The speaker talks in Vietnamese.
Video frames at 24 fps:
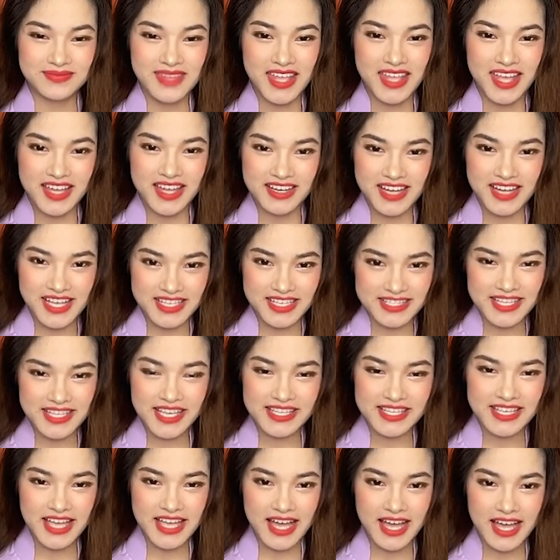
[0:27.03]
Để xây
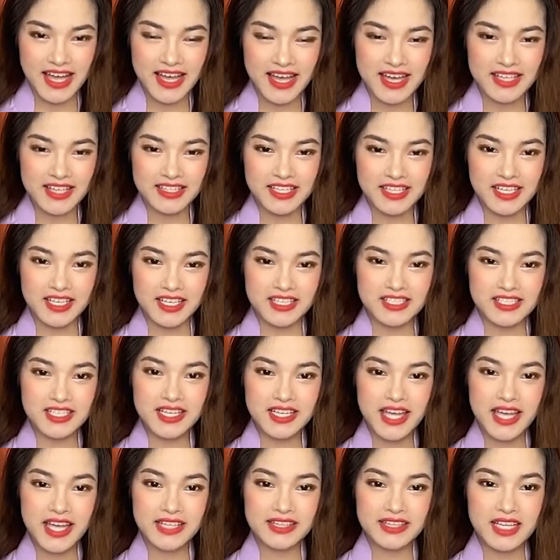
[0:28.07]
nhà thì trước hết
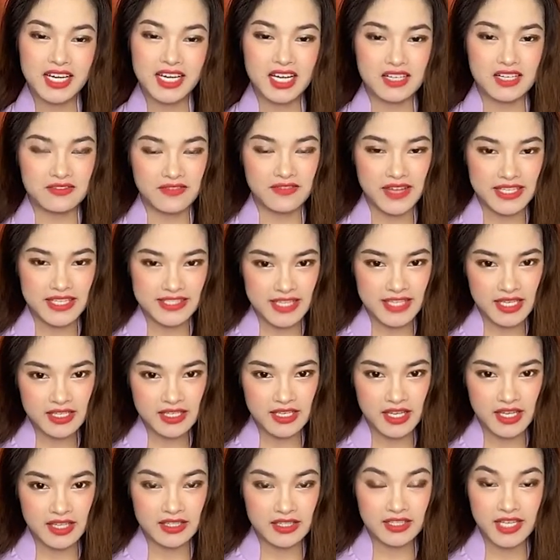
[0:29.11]
ta cần phải xét
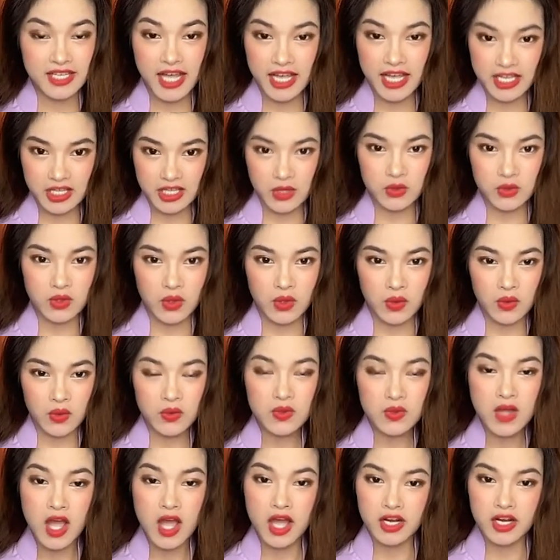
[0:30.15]
đến các yếu tố.
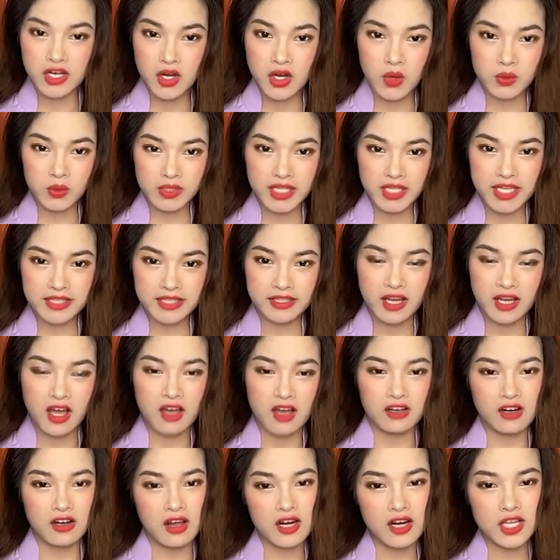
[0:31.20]
Đầu tiên, đó
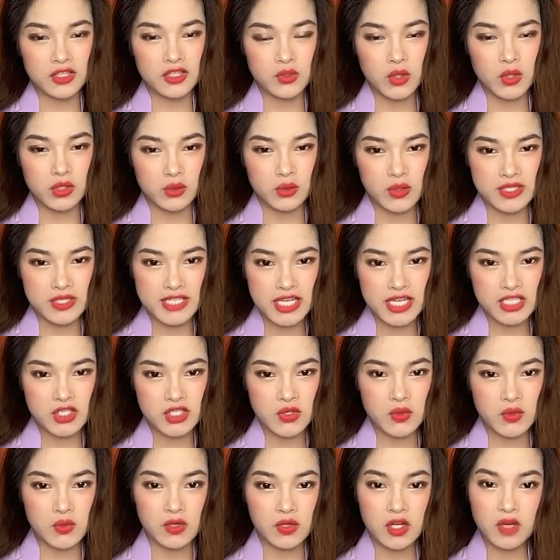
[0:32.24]
là tuổi của gia chủ
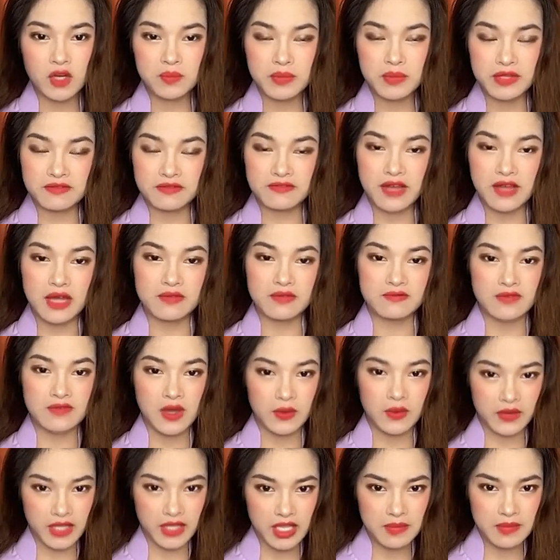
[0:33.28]
không bị phạm vào
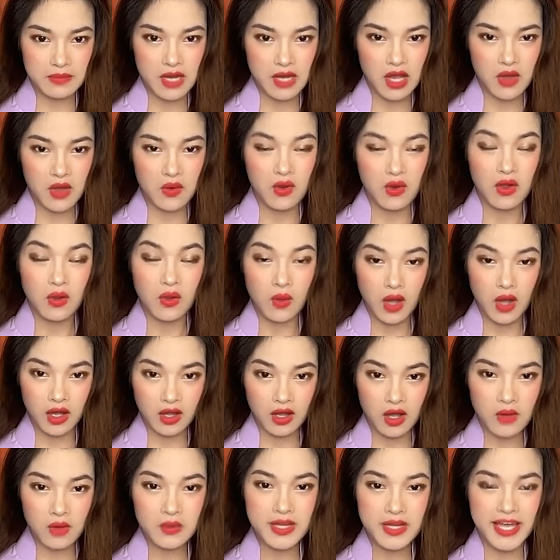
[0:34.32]
kim lâu, hoang ốc
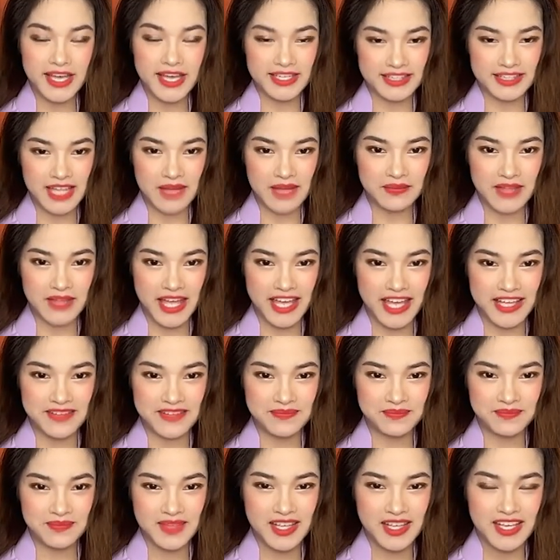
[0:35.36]
hay tam tài.
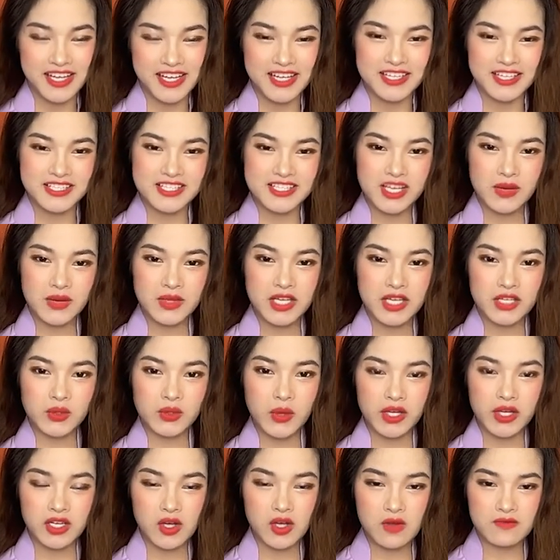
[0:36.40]
Sau khi tuổi
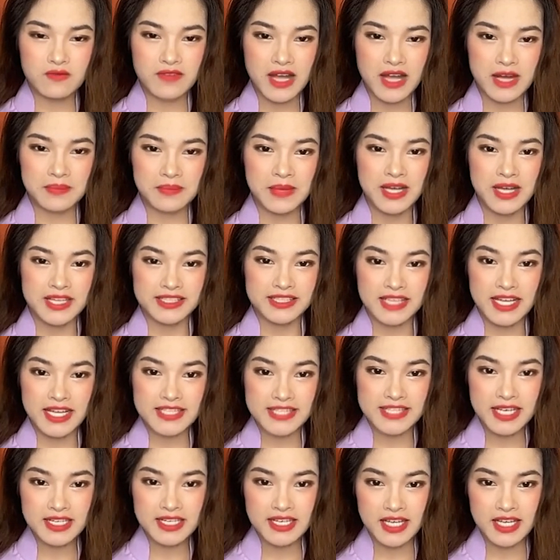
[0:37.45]
không phạm, ta xét
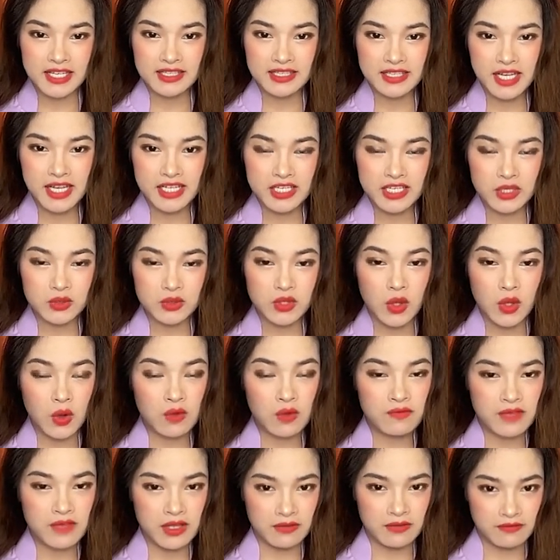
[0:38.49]
đến các yếu tố
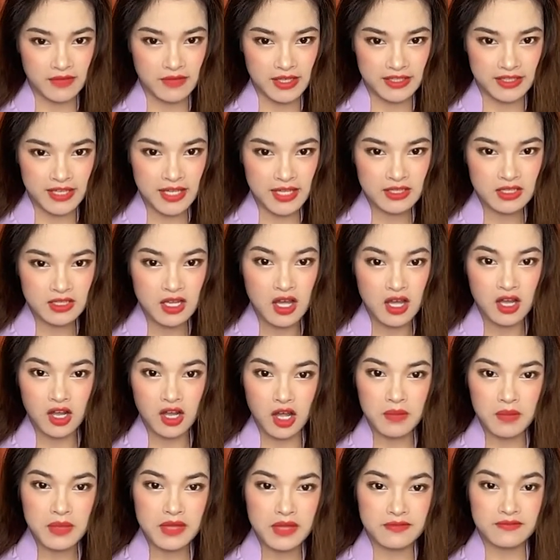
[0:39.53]
về vận đất, có
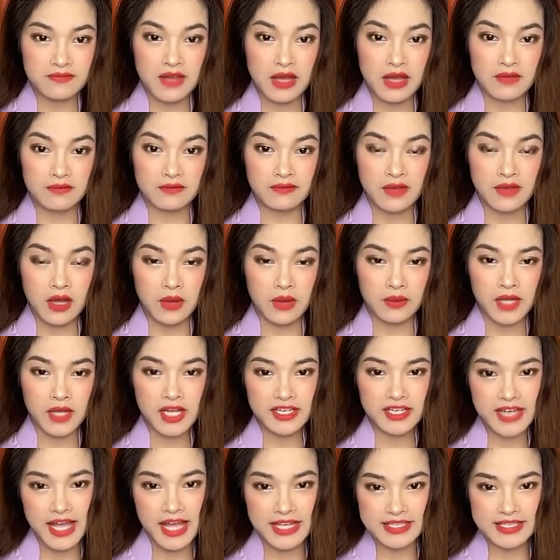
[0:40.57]
bị phạm vào các
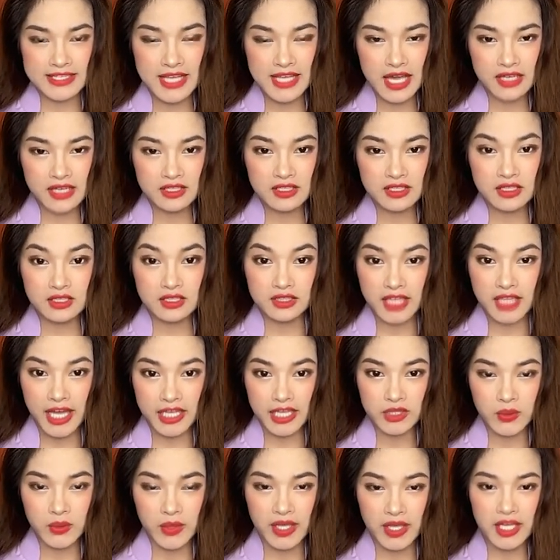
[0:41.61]
đại sát như thái
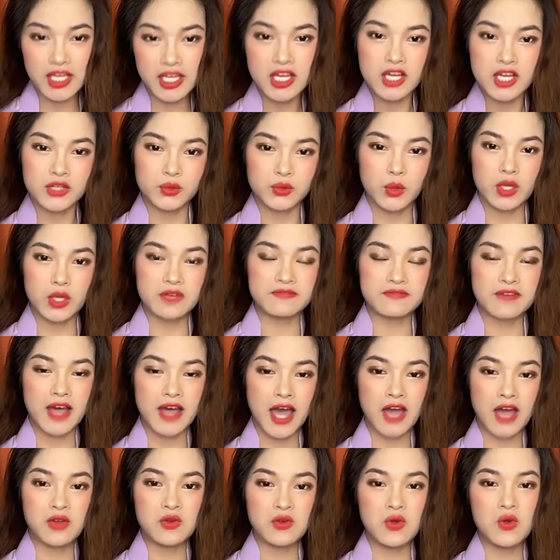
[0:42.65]
tuế, tuế phá,
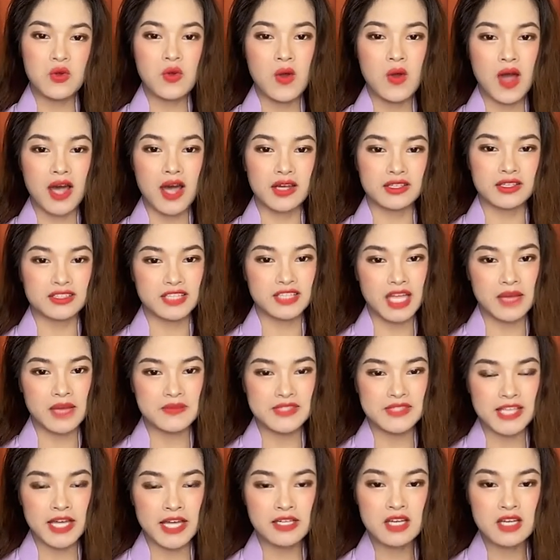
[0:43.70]
ngũ hoàng, tam
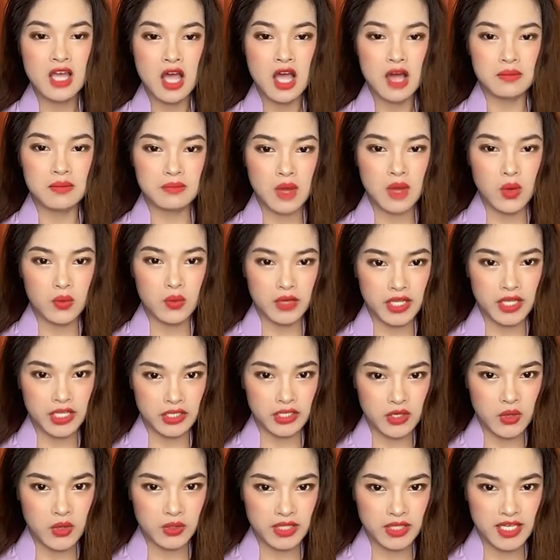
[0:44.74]
sát, mậu kỷ đô
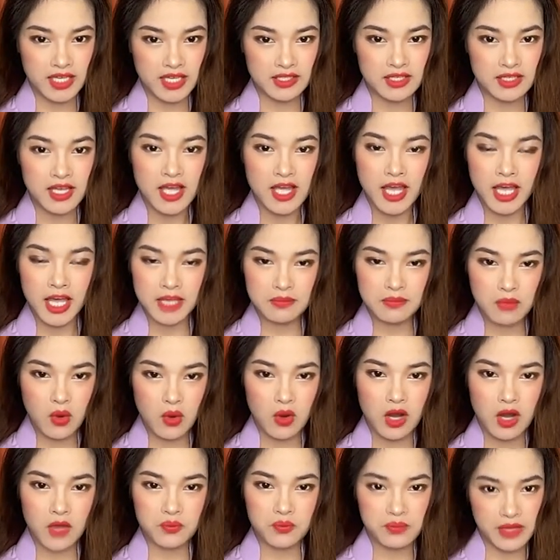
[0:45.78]
thiên hay mộ
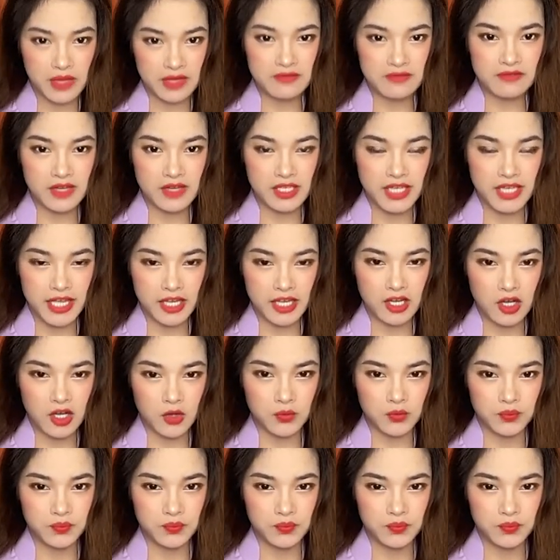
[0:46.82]
long biến vận hay không.